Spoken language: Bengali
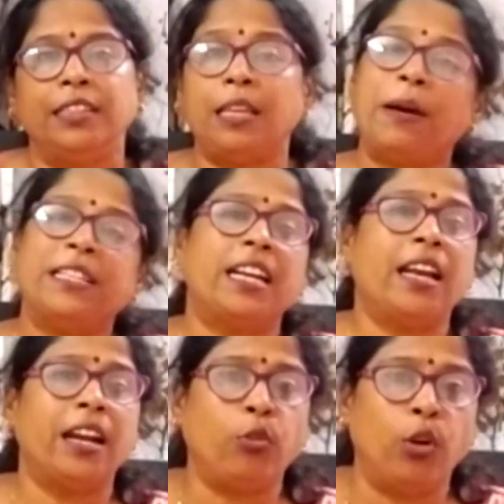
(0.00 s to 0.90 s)
তা
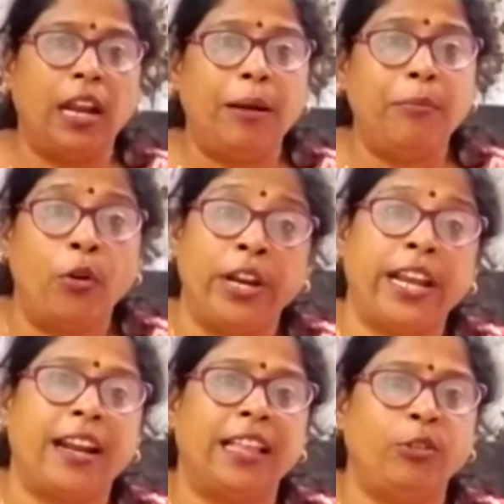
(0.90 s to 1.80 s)
বাজারঘাট করলাম
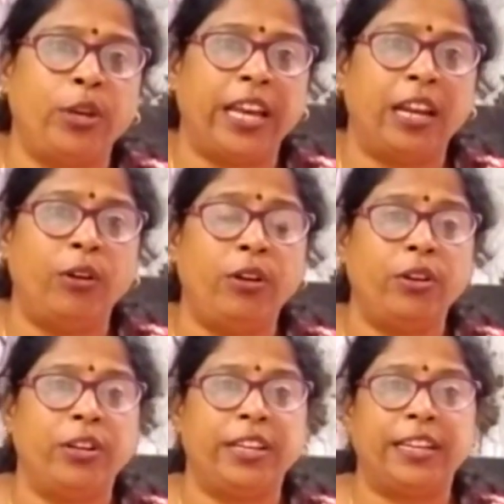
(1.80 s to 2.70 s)
অনেক রাত হয়ে গেল
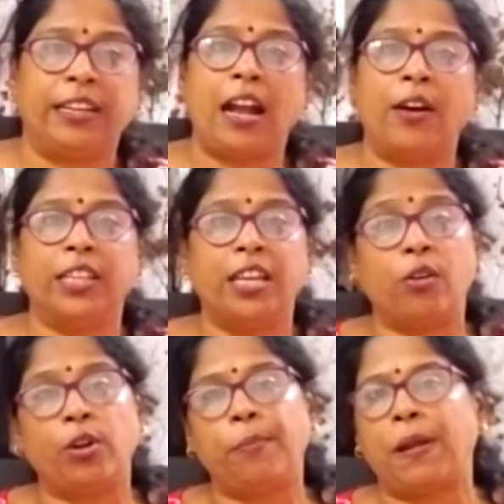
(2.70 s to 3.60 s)
খাওয়া
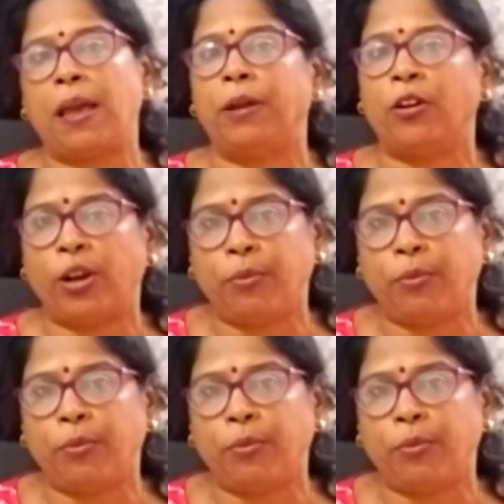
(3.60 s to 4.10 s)
দাওয়া করে প্রায় বারোটা